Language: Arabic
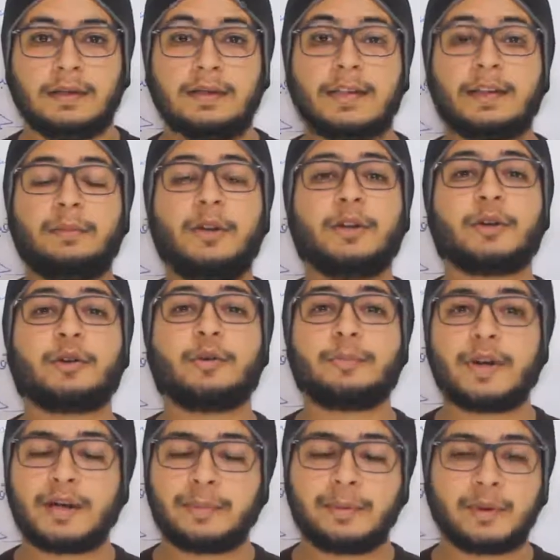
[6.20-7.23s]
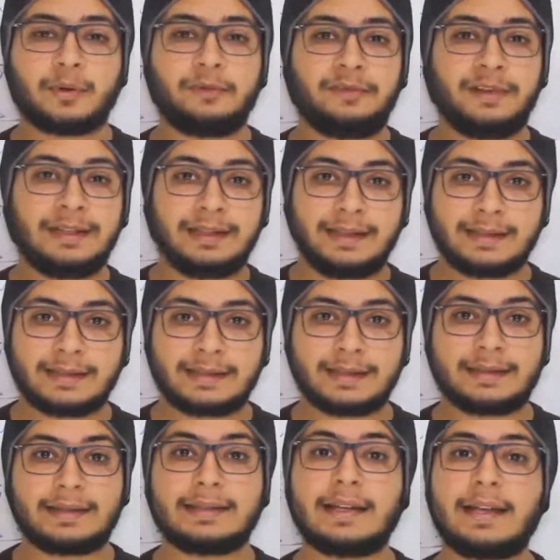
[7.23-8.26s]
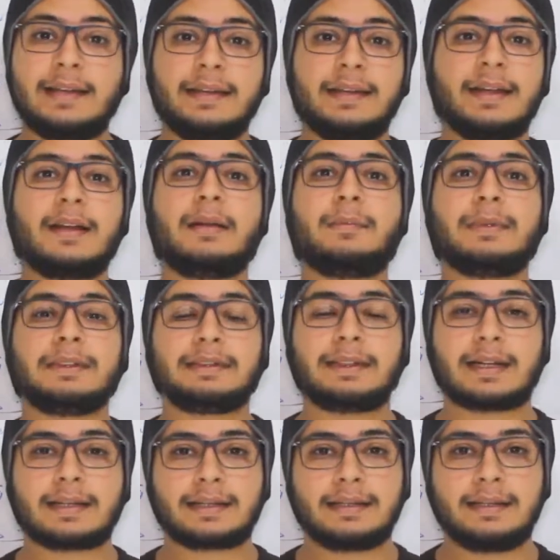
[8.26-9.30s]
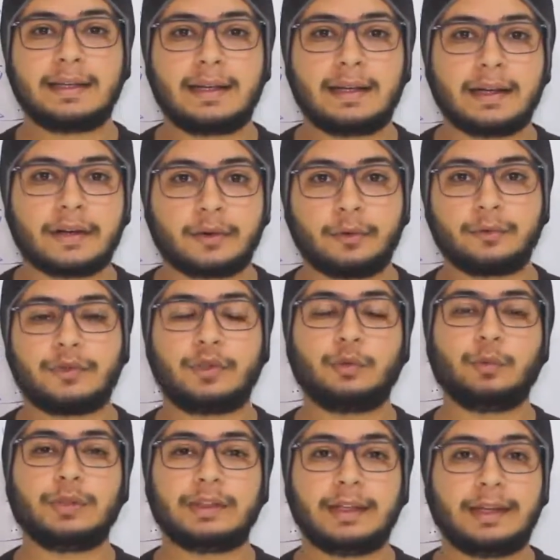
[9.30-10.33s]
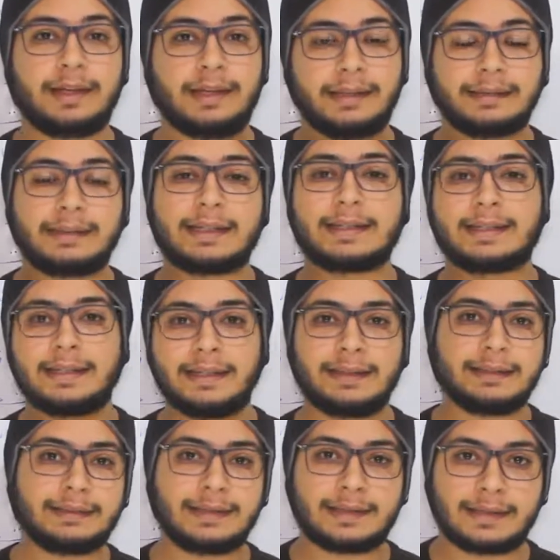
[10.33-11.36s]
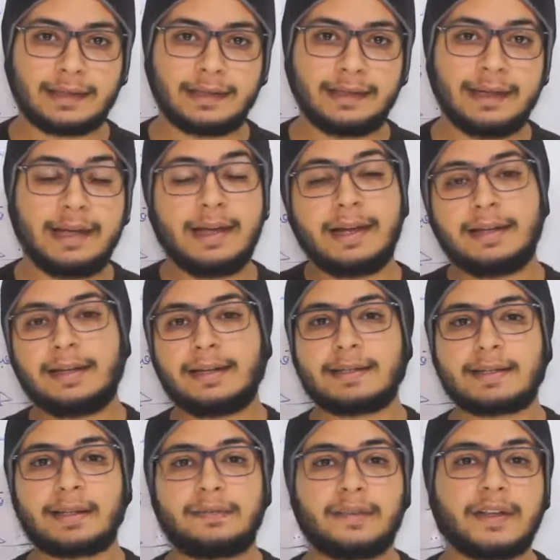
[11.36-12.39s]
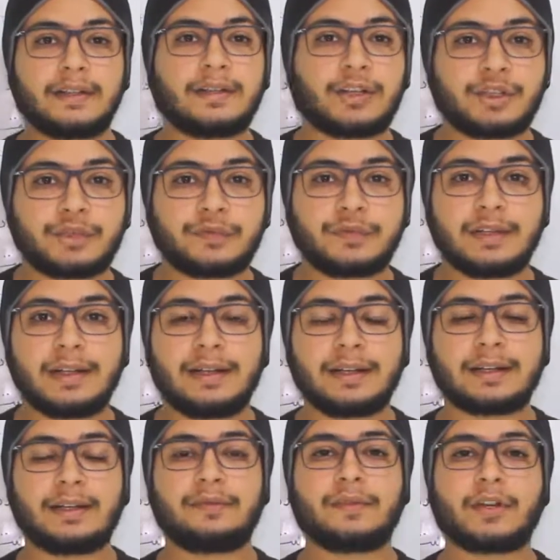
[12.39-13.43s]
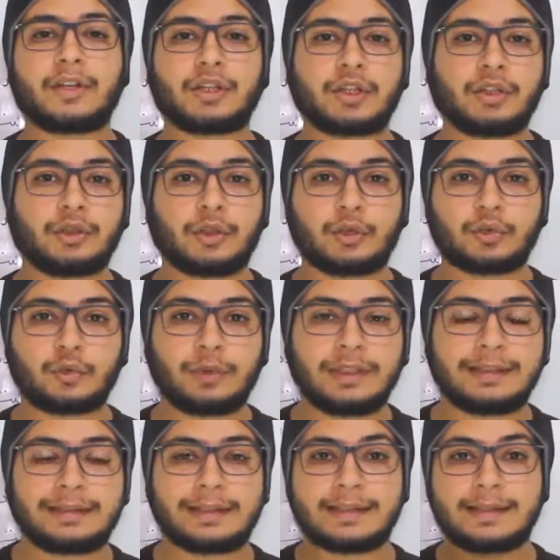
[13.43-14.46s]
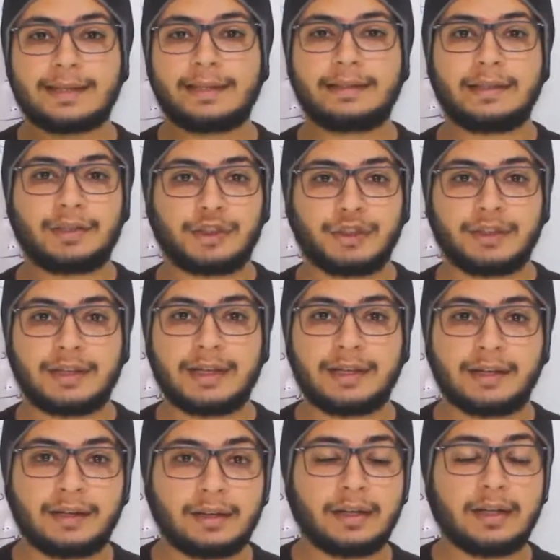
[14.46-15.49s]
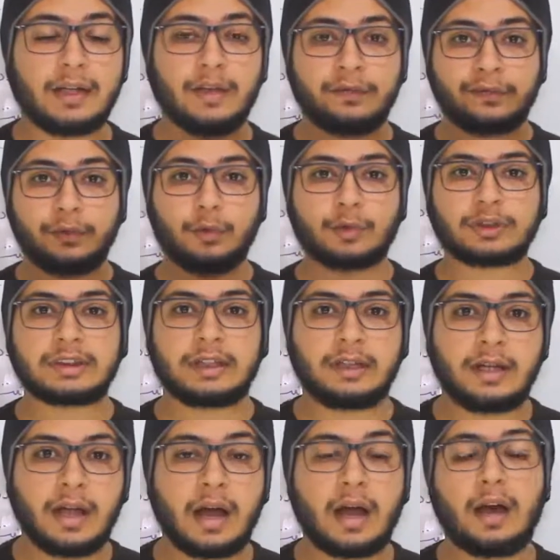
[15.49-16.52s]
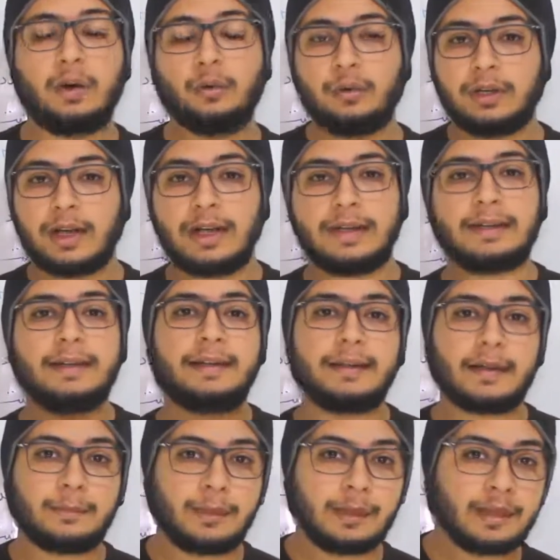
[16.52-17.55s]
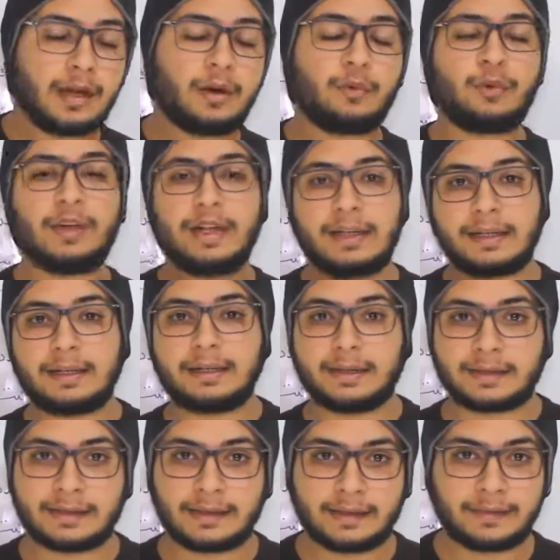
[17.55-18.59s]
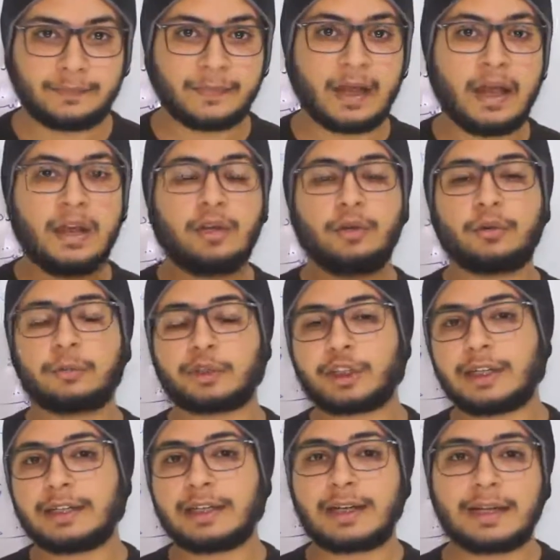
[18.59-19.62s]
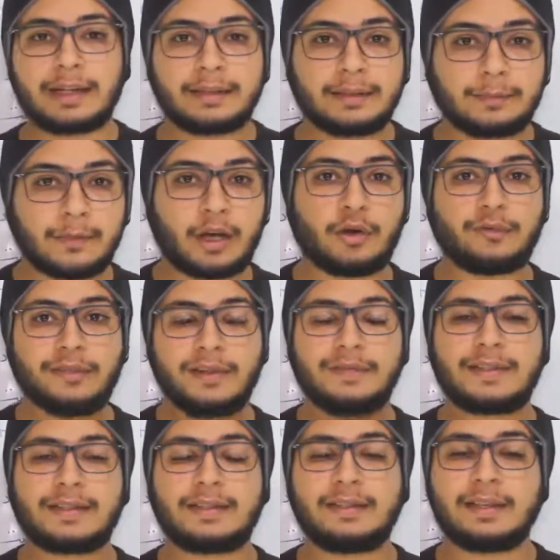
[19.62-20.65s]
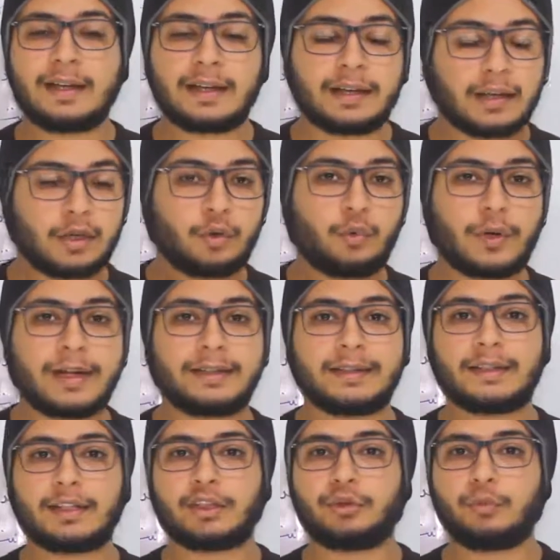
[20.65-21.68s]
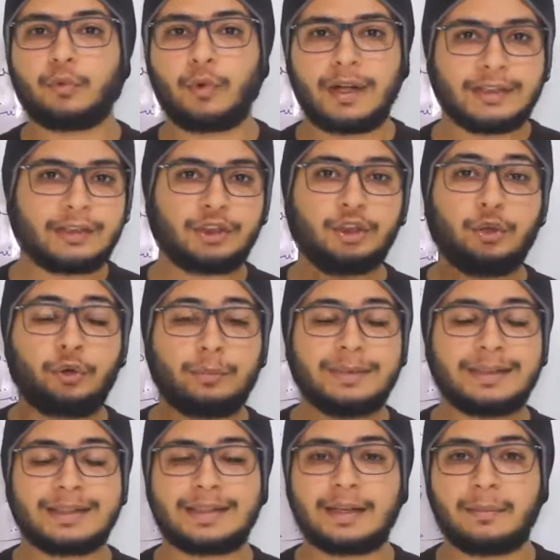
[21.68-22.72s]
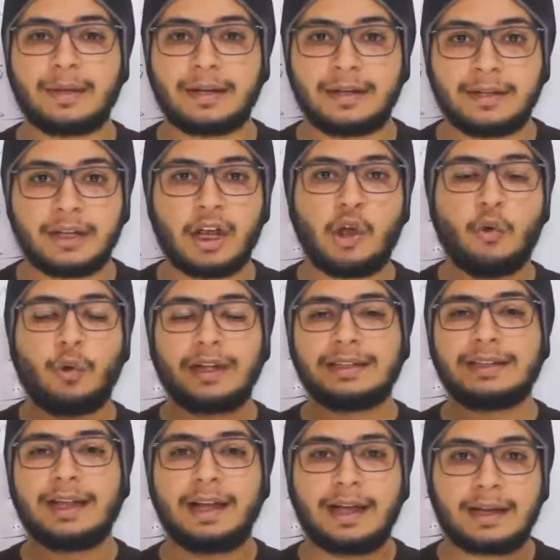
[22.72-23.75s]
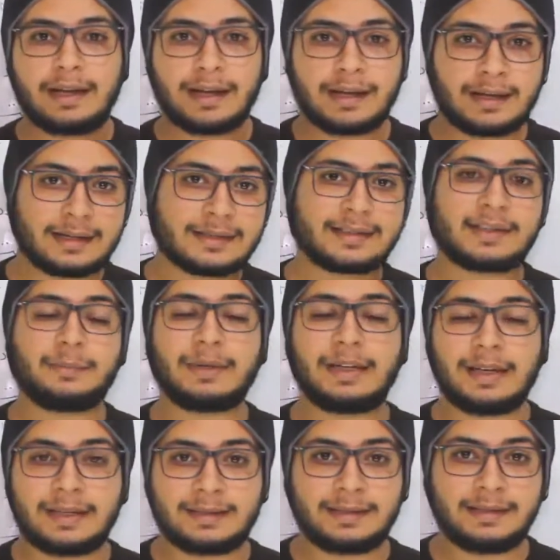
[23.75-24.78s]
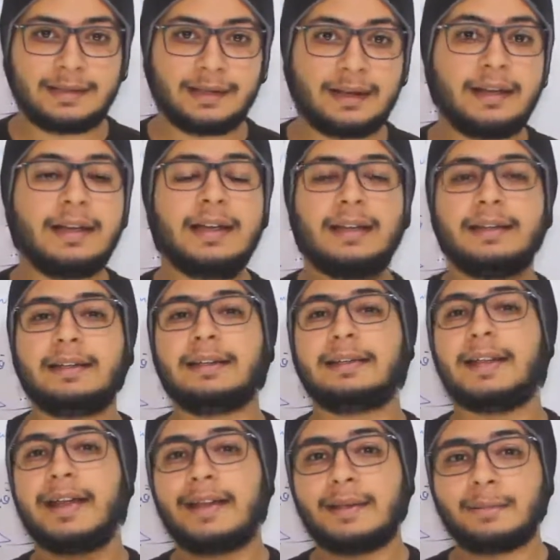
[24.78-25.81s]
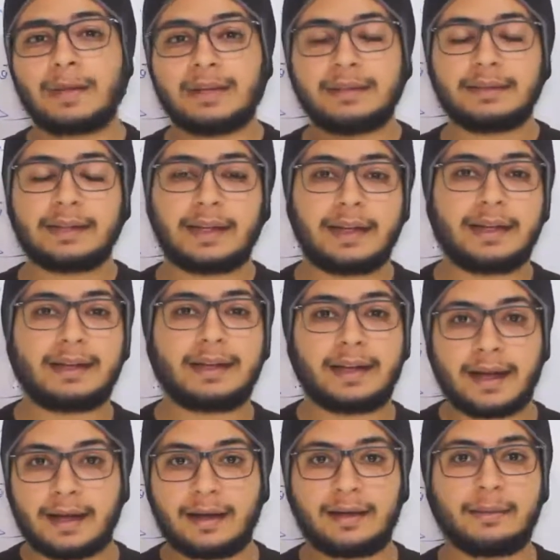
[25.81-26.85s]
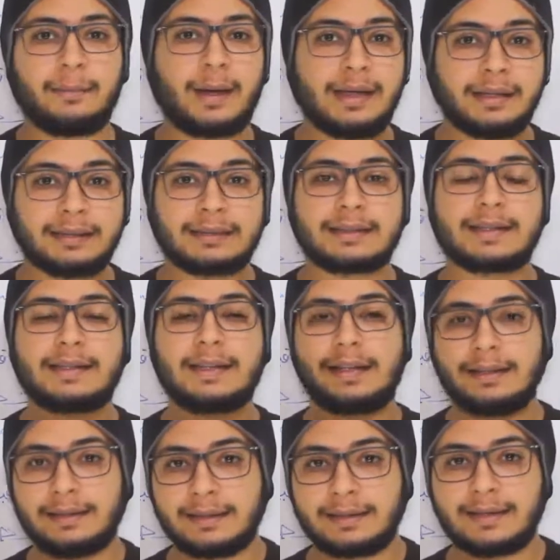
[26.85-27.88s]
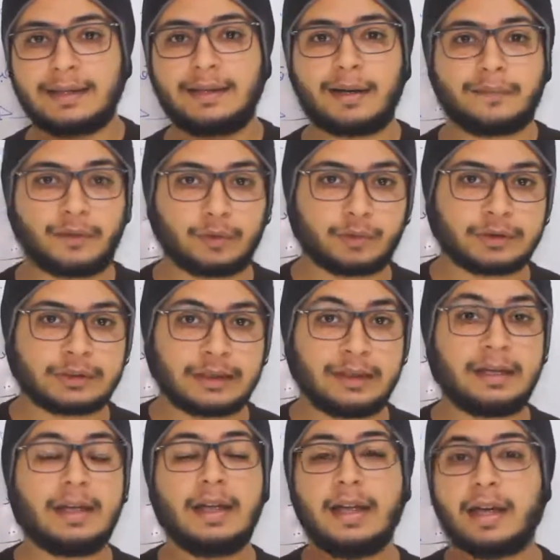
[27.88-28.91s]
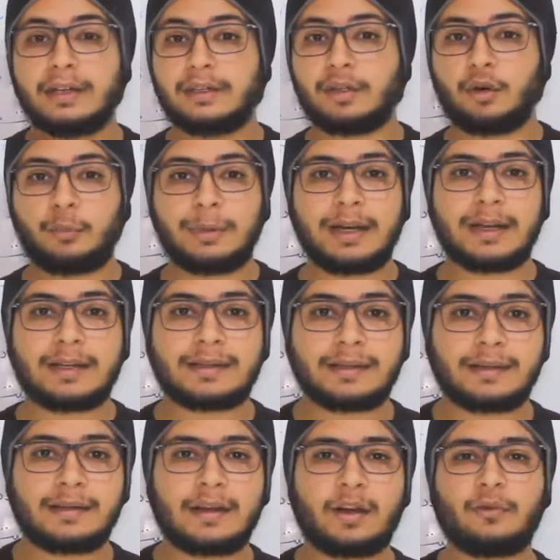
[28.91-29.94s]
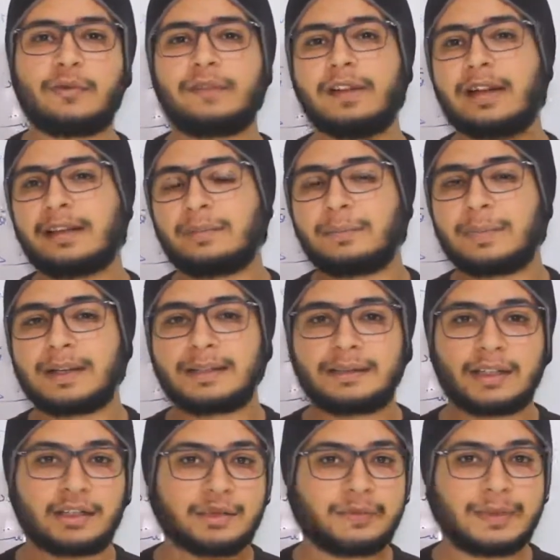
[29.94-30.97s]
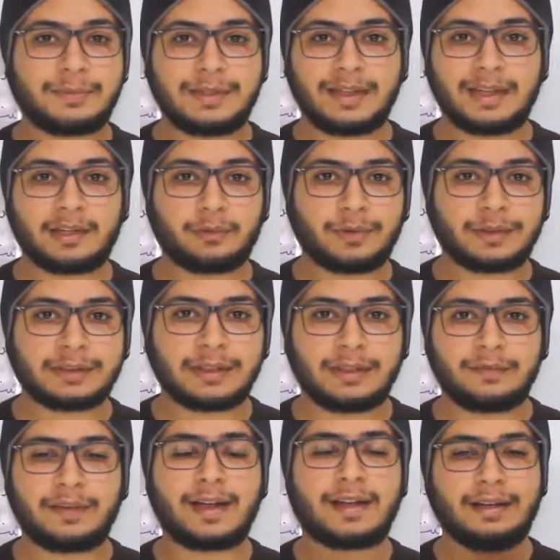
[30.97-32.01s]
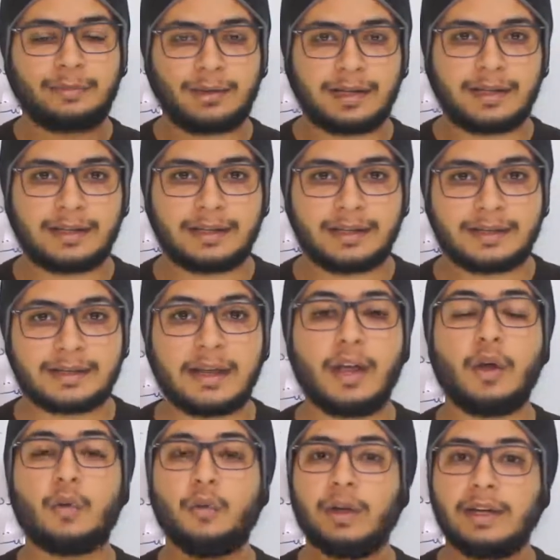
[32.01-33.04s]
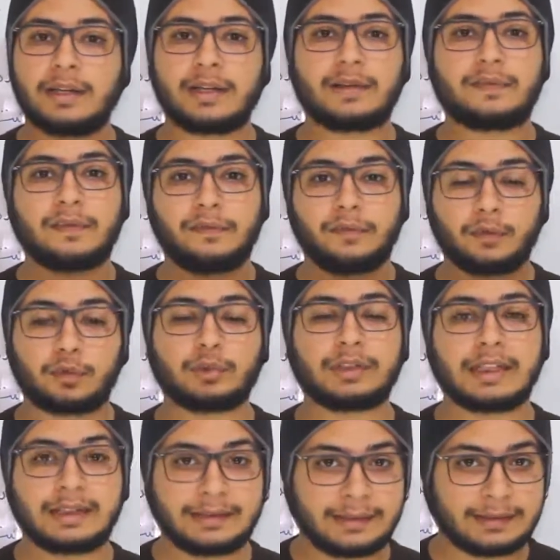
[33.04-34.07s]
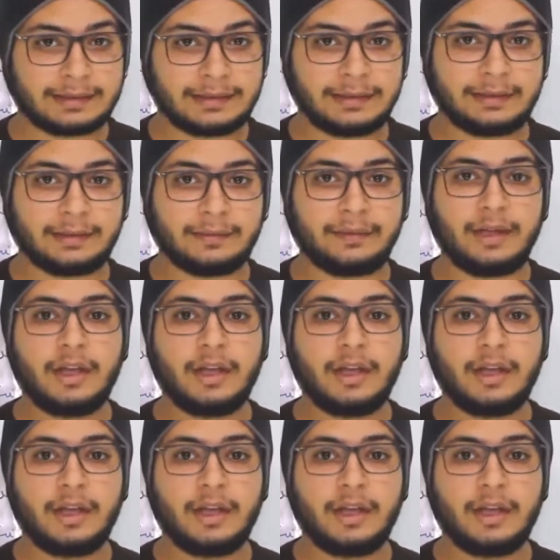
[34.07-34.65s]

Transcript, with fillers: السلام عليكم مرحبا بكم في هذه الحصه الثانيه من الدرس ديال لا كونتينيتي اي درس الاتصال الحصه الفايته شفنا كيفاش كندرسوا الاتصال ديال شي داله في نقطه او لا على اليمين او لا على اليسار اليوم ان شاء الله غادي نبقاو في نفس السياق غير هو غادي نخدموا واحد النوع من التمارين واحد الحاله خاصه من الاسئله اللي دائما عندها علاقه مع اتصال ديال داله في نقطه هذا النوع من الاسئله هو في الغالب ما كيتحطش في الامتحان الوطني في اغلب الحالات ولكن في الفروض كيتحط لنا